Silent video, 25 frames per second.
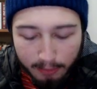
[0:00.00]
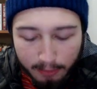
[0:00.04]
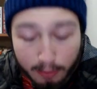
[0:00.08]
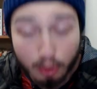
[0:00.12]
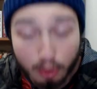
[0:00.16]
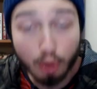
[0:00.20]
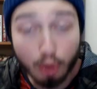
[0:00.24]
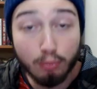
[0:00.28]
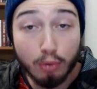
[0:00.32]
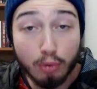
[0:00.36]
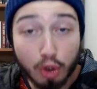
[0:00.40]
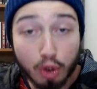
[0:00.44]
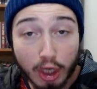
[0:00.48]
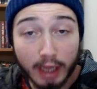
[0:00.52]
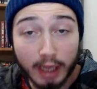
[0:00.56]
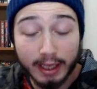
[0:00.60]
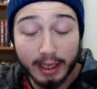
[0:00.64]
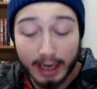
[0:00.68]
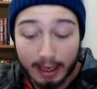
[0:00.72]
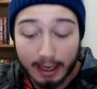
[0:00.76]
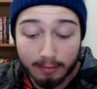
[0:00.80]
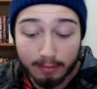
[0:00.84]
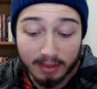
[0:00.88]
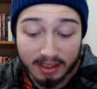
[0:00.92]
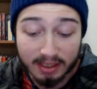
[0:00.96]
Bir büyük mücadele
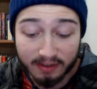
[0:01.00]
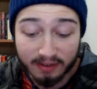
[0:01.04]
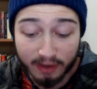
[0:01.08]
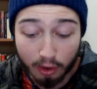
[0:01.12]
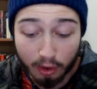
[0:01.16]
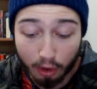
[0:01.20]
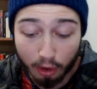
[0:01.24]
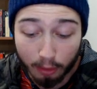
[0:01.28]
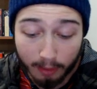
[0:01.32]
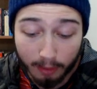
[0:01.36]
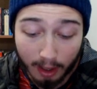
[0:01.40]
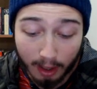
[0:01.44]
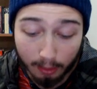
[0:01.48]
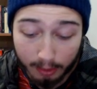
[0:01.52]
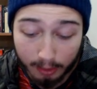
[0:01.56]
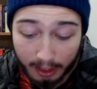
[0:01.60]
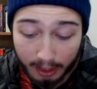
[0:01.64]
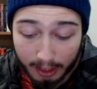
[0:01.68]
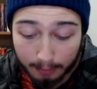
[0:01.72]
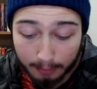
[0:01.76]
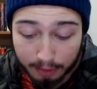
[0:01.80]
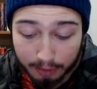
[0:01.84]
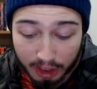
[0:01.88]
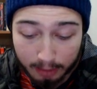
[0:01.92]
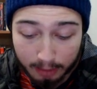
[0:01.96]
elması veriyorum abi. Yani
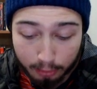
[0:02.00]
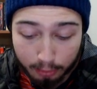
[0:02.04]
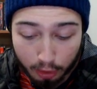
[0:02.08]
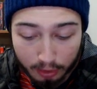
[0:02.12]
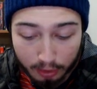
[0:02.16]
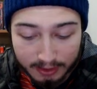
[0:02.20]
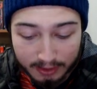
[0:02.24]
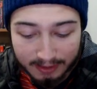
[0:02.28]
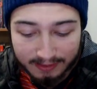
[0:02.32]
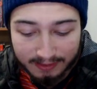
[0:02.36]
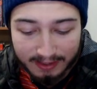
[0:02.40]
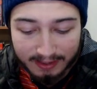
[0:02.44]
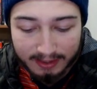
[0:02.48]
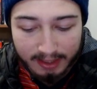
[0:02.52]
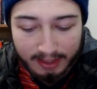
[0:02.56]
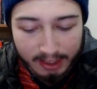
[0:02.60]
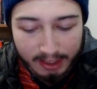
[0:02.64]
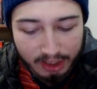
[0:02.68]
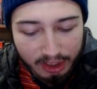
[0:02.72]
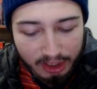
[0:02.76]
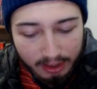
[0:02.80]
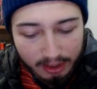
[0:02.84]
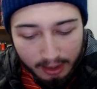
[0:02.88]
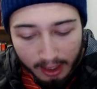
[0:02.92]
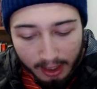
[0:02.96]
yapacak bir şey yok. Sırf sizler
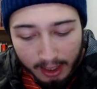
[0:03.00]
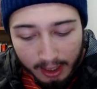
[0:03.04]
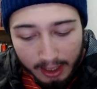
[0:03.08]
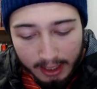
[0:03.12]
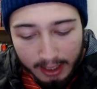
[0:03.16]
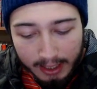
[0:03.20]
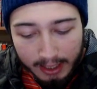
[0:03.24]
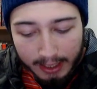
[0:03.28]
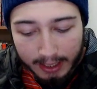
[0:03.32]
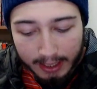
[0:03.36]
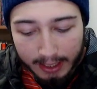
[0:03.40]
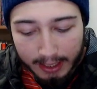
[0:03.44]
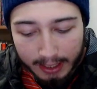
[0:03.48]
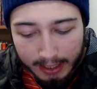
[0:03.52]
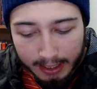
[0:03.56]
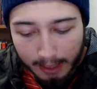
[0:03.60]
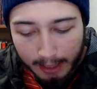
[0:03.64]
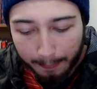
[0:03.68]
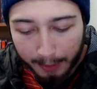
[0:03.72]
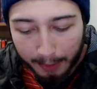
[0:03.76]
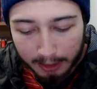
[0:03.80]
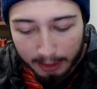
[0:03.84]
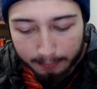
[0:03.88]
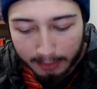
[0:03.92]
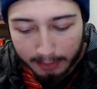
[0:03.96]
için. Ee,
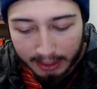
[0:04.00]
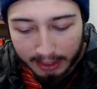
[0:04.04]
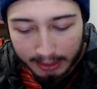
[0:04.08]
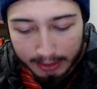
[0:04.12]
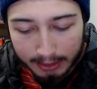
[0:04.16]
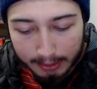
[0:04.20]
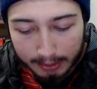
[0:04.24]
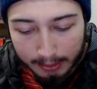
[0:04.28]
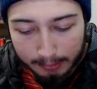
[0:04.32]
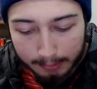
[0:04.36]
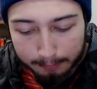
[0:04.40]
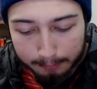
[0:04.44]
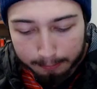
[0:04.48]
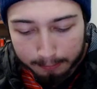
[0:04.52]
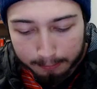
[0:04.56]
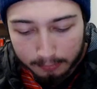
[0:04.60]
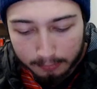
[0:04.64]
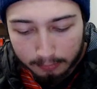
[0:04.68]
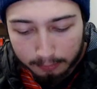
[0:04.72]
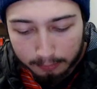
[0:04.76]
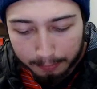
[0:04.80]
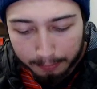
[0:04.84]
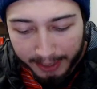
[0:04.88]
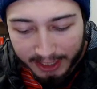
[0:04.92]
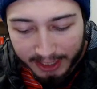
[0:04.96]
yapalım bakalım.
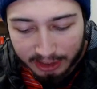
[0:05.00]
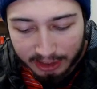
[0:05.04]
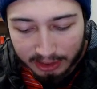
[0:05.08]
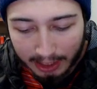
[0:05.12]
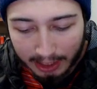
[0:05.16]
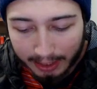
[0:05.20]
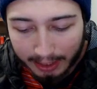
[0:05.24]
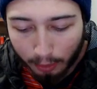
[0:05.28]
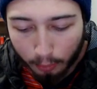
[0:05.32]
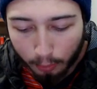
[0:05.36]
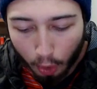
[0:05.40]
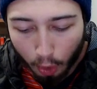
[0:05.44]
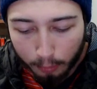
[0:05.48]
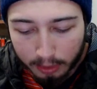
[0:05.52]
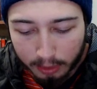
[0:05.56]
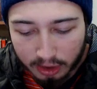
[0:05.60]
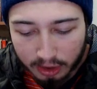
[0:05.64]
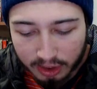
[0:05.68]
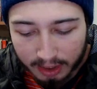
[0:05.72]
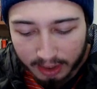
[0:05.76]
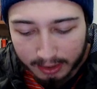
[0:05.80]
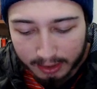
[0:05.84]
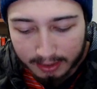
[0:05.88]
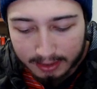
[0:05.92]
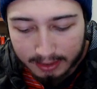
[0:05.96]
5 tane goblin
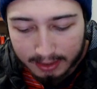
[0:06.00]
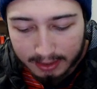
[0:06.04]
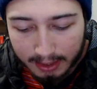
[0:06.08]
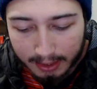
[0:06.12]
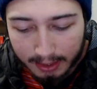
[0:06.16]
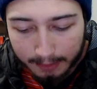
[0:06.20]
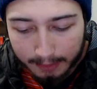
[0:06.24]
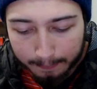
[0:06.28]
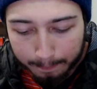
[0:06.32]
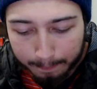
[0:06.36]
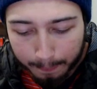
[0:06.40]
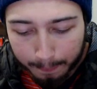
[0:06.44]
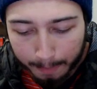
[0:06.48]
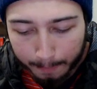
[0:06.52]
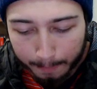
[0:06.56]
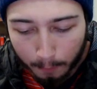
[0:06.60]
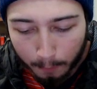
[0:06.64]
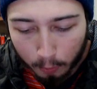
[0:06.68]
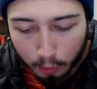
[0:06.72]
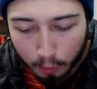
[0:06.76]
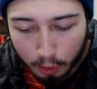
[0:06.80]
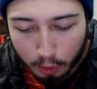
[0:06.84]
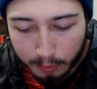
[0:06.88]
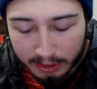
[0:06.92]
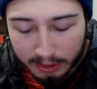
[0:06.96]
çetesi.
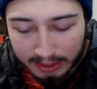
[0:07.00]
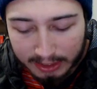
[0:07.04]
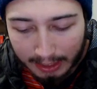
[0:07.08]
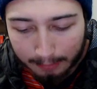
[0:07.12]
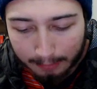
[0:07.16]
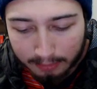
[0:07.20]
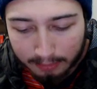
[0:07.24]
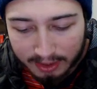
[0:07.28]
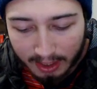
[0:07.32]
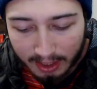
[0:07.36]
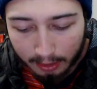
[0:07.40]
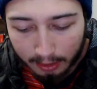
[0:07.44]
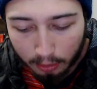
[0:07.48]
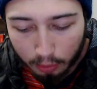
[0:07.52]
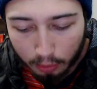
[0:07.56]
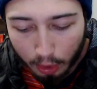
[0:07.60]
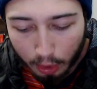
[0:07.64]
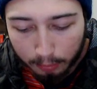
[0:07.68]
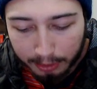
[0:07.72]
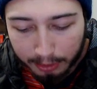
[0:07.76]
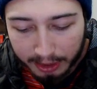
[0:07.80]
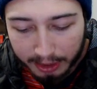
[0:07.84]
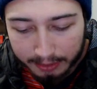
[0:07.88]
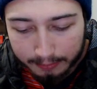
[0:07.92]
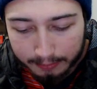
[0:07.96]
31 tane mızraklı
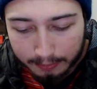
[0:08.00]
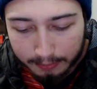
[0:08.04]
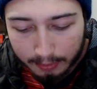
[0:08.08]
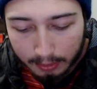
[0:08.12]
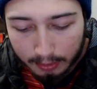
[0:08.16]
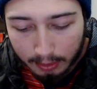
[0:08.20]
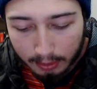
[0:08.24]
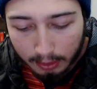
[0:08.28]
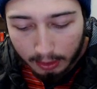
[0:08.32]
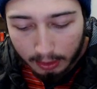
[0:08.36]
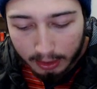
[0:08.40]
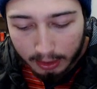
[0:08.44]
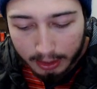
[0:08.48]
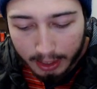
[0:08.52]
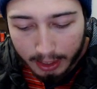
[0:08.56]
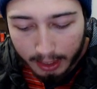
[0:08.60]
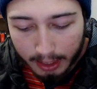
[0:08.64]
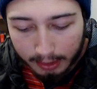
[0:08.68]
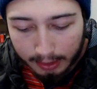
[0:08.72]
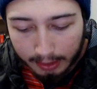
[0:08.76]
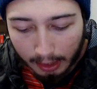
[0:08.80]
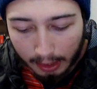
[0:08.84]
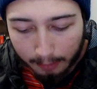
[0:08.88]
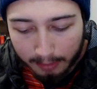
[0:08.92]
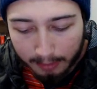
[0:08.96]
goblin. 7
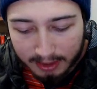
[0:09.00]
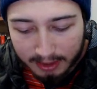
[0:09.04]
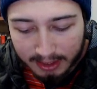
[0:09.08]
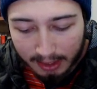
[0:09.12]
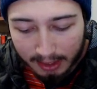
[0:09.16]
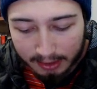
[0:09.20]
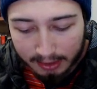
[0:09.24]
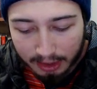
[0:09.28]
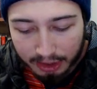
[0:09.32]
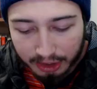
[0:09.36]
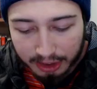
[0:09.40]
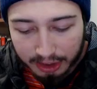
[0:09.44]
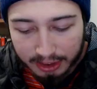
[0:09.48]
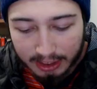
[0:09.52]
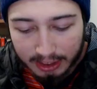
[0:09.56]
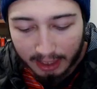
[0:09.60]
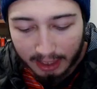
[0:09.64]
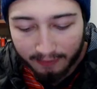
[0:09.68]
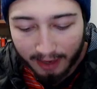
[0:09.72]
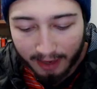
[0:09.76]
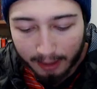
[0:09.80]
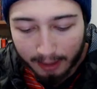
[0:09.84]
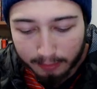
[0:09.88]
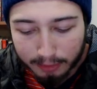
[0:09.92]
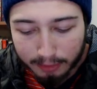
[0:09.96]
tane mezar taşı yine
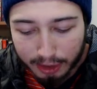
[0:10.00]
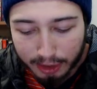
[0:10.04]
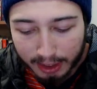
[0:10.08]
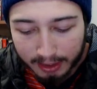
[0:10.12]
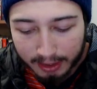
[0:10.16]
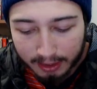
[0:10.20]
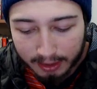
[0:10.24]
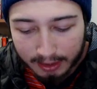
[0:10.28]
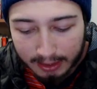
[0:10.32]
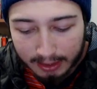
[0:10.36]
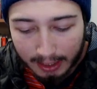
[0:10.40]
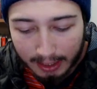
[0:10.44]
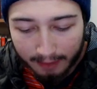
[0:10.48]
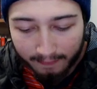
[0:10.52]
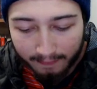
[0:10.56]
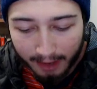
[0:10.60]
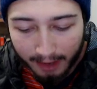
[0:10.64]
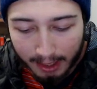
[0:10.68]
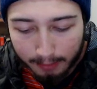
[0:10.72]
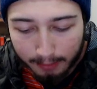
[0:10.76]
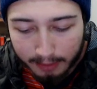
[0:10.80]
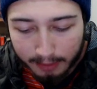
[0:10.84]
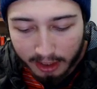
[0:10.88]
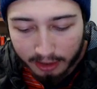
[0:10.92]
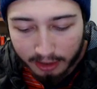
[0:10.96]
vermeyecek. Yine
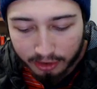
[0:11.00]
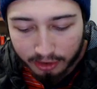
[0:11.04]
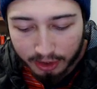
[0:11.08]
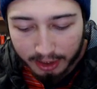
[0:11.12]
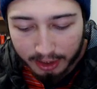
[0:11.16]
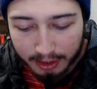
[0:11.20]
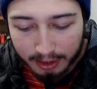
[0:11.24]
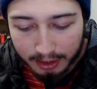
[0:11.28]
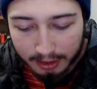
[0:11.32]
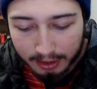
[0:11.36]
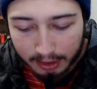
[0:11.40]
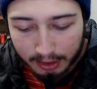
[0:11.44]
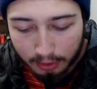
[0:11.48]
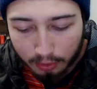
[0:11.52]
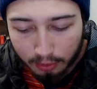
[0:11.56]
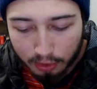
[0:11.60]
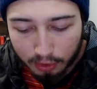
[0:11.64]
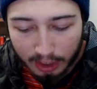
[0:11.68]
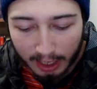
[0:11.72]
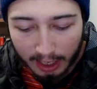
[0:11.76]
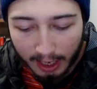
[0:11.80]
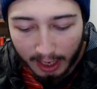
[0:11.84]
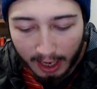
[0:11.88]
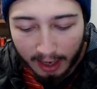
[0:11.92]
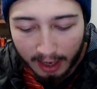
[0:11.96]
vermeyecek.
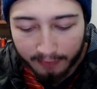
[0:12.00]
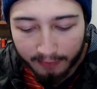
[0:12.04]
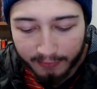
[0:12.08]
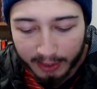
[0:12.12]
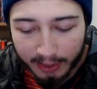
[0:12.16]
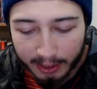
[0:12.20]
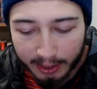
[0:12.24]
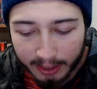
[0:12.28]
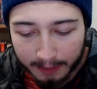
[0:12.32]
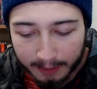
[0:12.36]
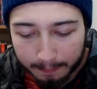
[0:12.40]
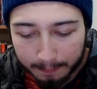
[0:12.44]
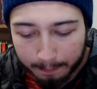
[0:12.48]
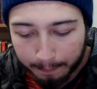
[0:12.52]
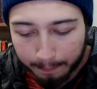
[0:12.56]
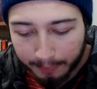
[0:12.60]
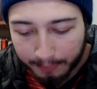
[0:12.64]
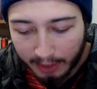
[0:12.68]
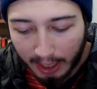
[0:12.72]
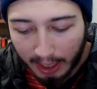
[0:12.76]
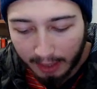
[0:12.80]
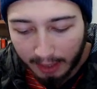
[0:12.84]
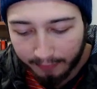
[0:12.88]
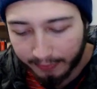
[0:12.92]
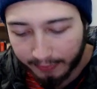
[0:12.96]
Güzel. Aferin.
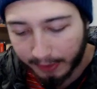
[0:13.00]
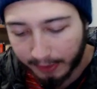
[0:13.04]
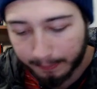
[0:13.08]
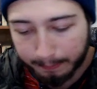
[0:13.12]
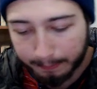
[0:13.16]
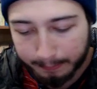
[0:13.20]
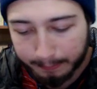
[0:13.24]
Aferin.